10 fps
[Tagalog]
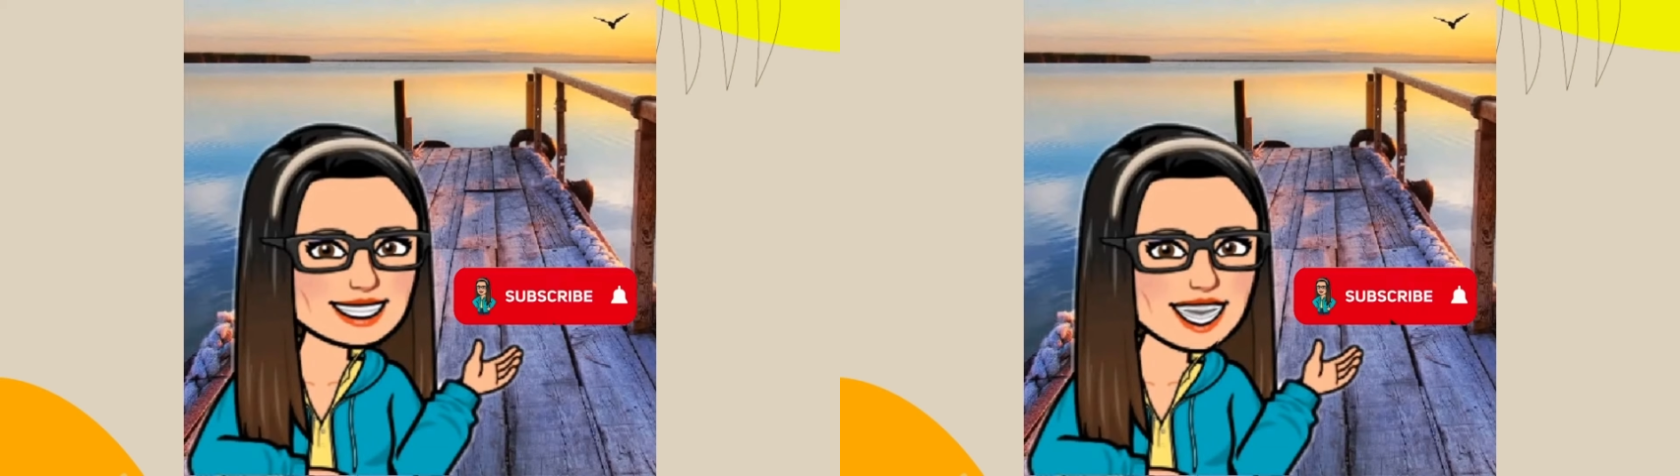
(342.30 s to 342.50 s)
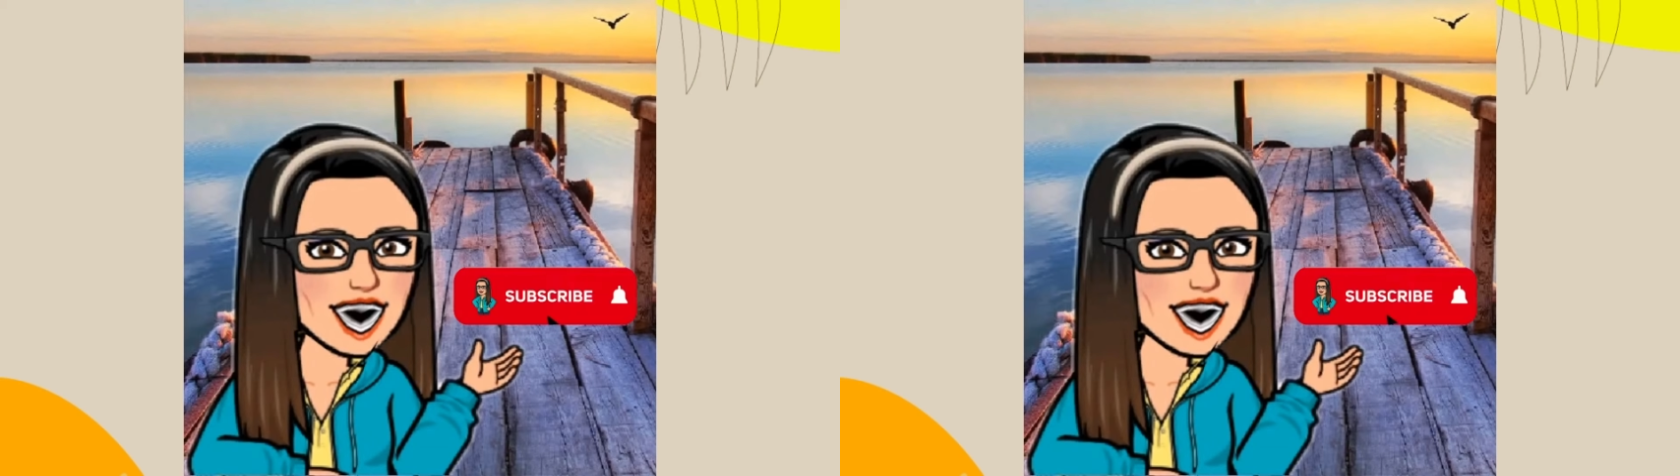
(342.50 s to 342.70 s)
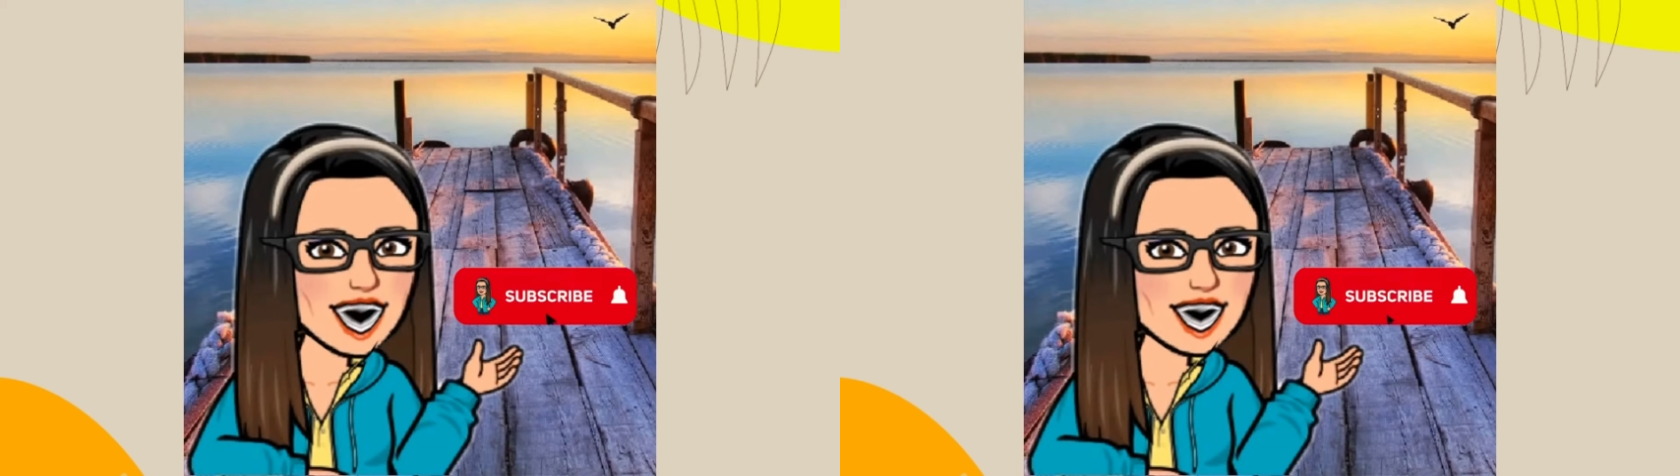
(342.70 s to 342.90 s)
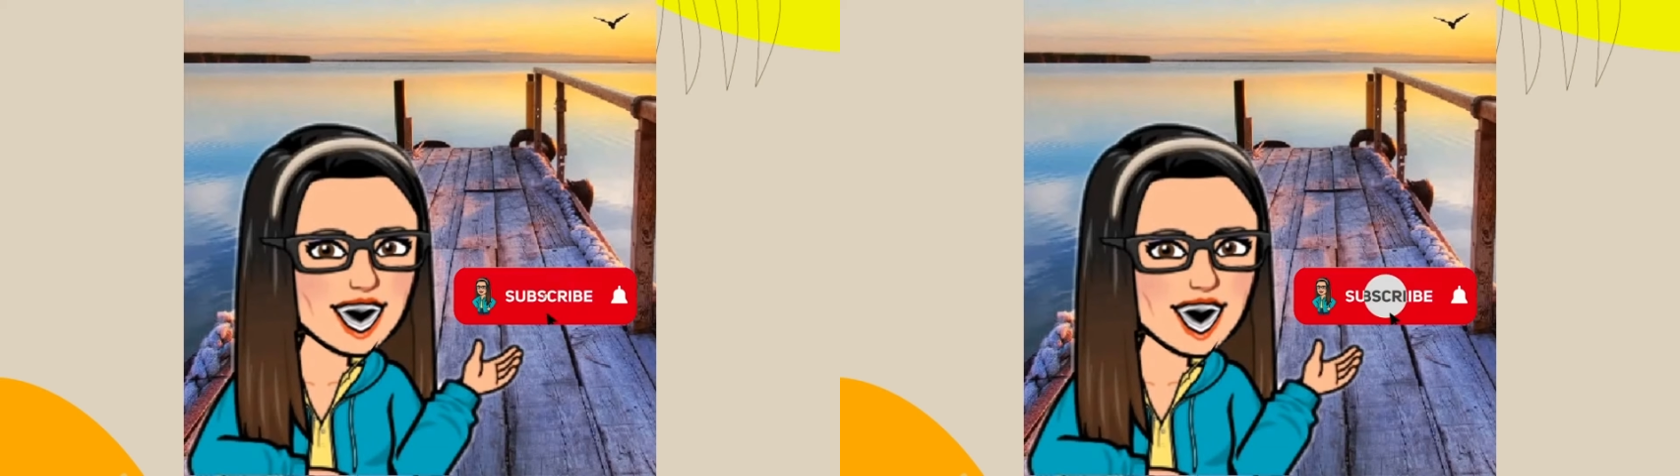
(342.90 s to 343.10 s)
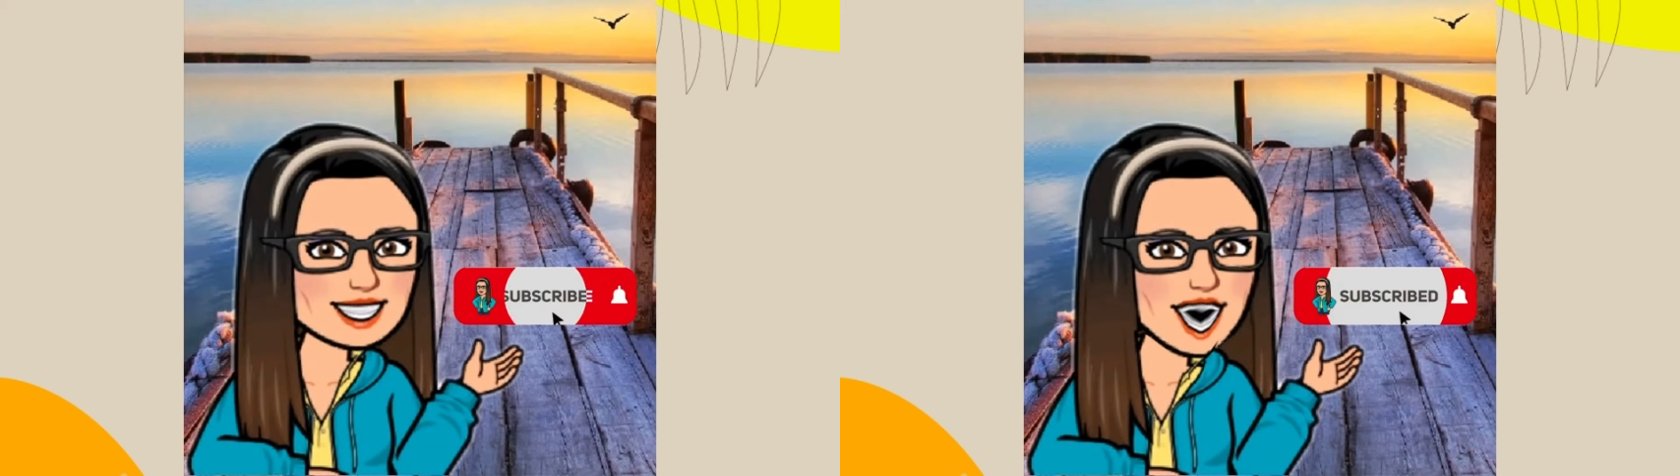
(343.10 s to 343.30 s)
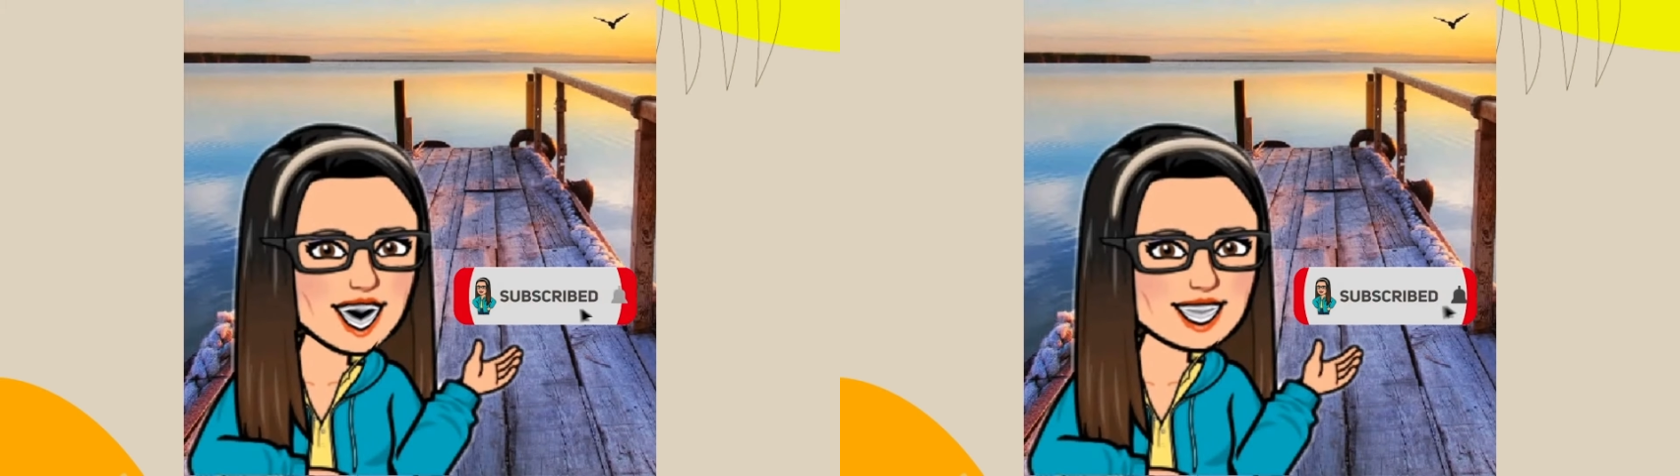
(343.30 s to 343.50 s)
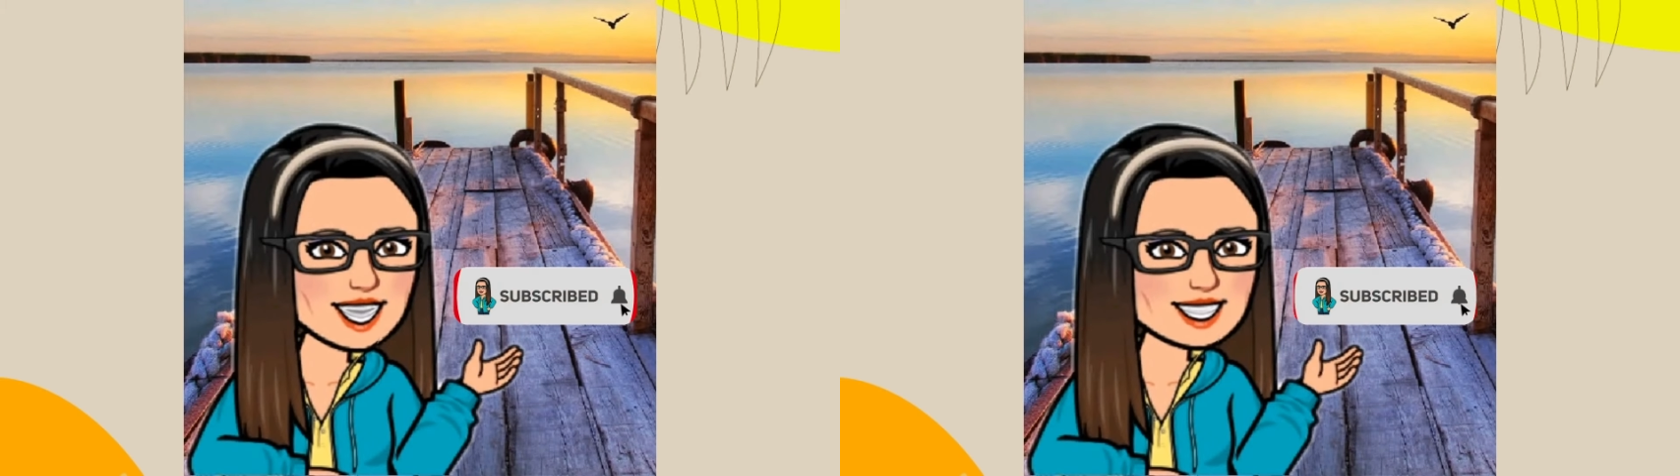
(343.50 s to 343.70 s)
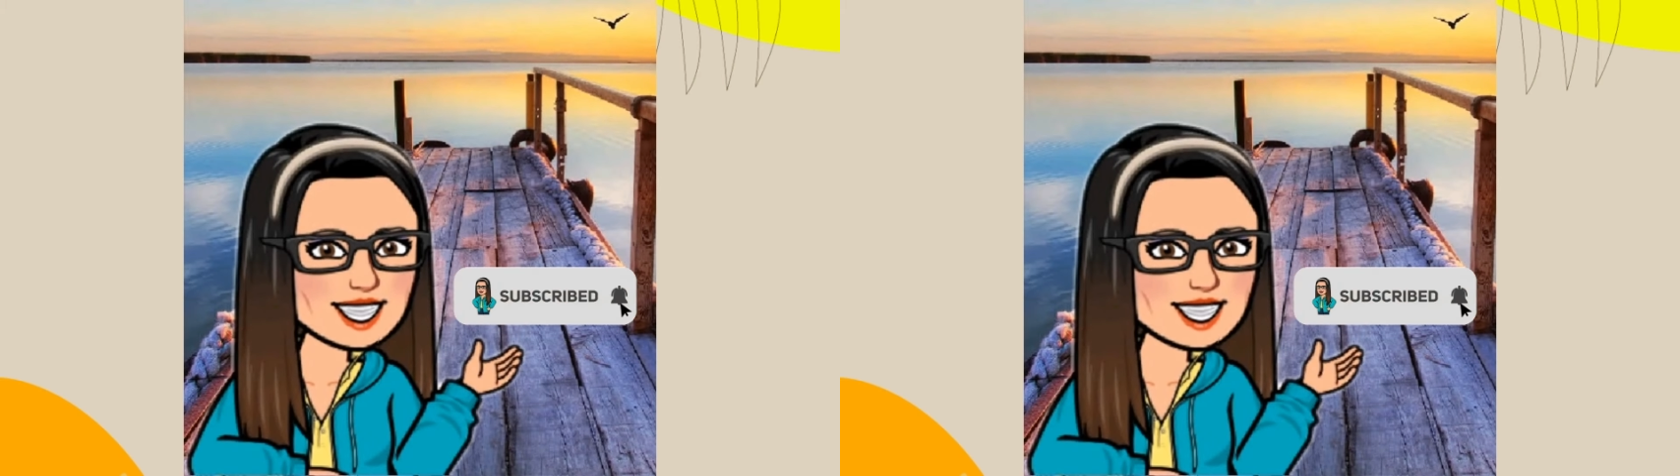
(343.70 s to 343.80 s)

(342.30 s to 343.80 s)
So ayan mga guys,